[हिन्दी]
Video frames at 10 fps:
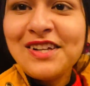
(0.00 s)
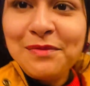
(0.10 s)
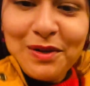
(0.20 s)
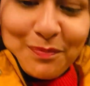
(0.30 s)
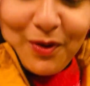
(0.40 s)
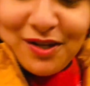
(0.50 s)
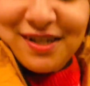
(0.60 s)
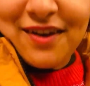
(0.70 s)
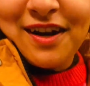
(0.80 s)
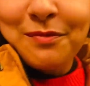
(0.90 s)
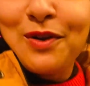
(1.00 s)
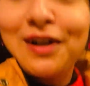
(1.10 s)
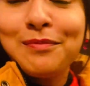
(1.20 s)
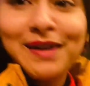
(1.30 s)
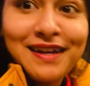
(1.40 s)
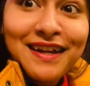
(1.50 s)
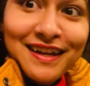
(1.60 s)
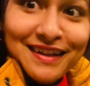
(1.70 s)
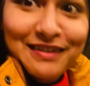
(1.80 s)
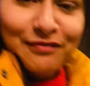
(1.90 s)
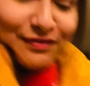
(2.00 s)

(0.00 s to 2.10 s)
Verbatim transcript: so, हम लोग पहुंच गए और हम लोग का बैग एकदम